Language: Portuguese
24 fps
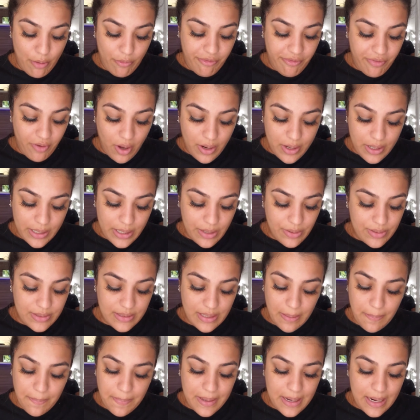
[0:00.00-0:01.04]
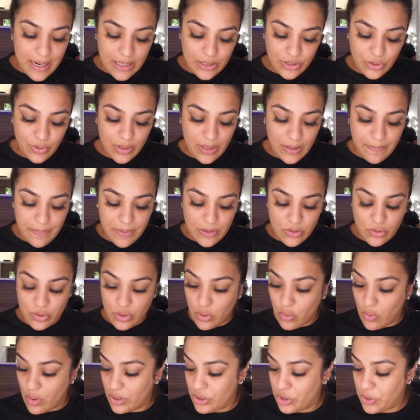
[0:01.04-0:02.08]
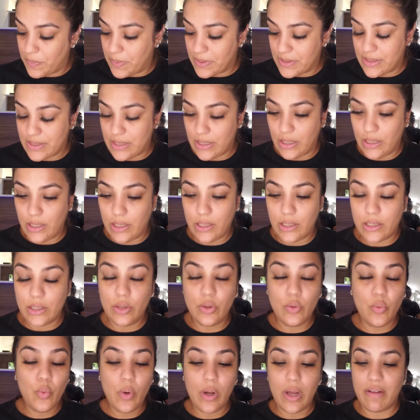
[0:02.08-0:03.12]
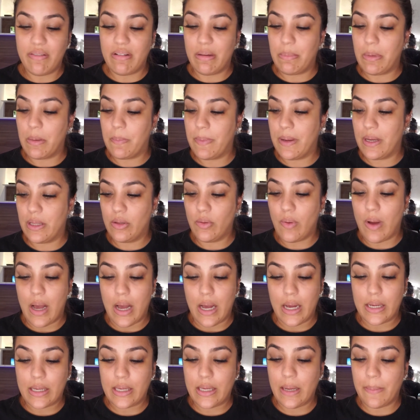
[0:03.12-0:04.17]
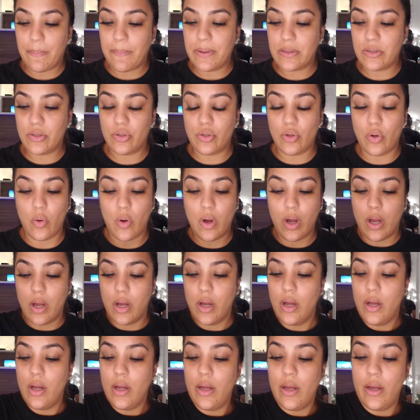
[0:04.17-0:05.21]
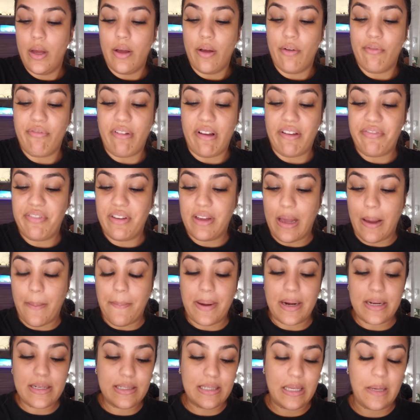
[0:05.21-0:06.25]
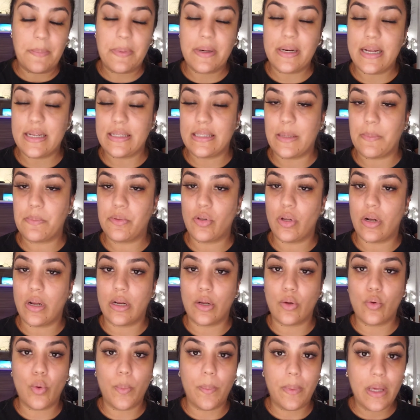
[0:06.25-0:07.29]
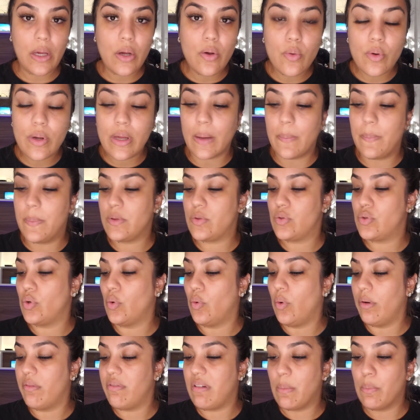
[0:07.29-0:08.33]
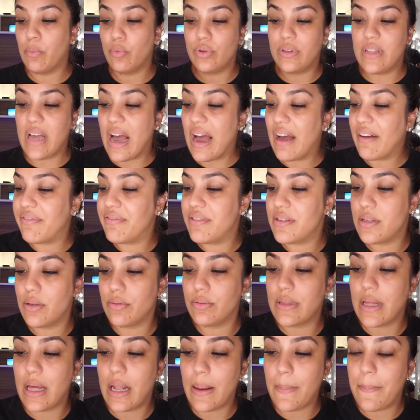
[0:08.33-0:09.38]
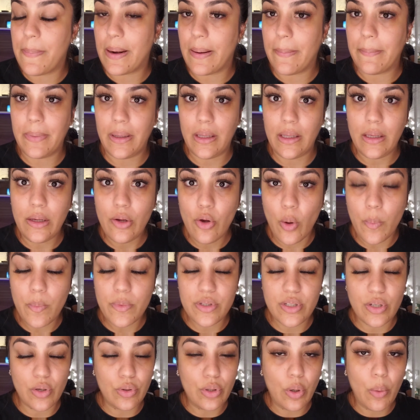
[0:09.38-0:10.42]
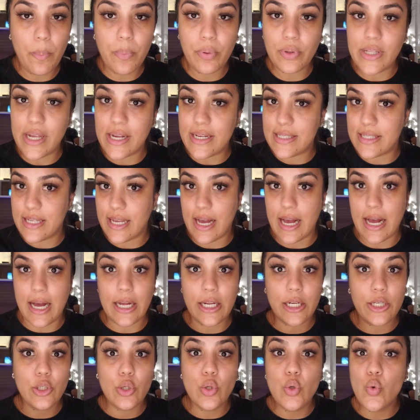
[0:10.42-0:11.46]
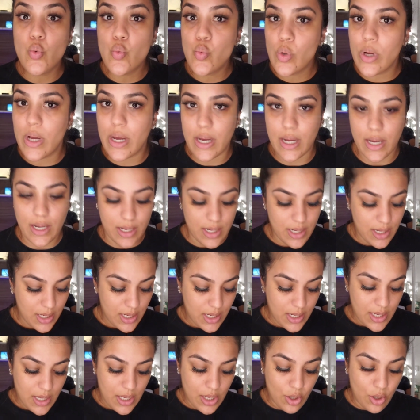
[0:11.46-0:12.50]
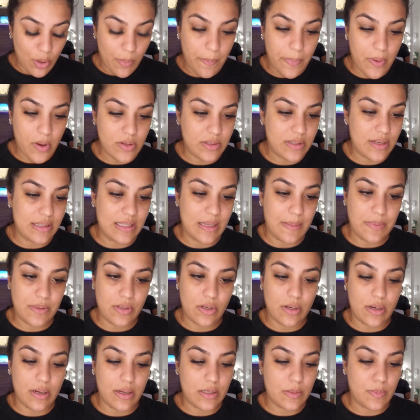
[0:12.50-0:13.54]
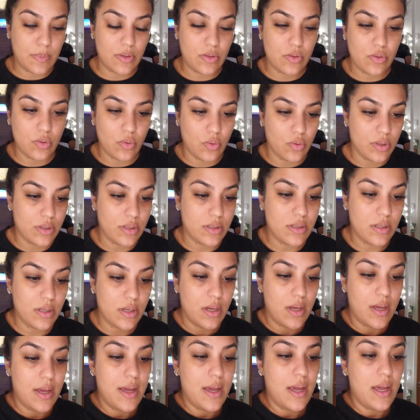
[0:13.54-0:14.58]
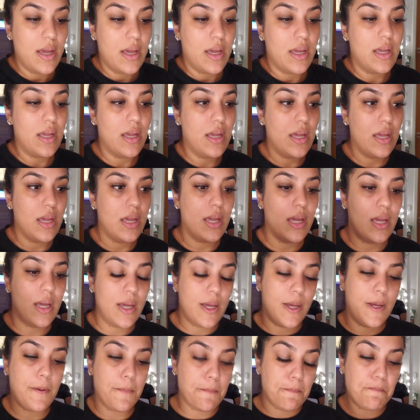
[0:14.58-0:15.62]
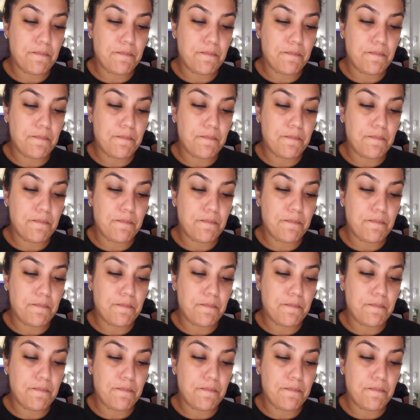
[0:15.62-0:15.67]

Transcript: Fora que eu sempre acho que a pessoa, tipo assim, nunca vai me perdoar, que a pessoa vai ficar para sempre decepcionada comigo, que a pessoa vai mudar a visão dela pra mim, como se eu não pudesse errar nunca. Eu não posso decepcionar as pessoas. E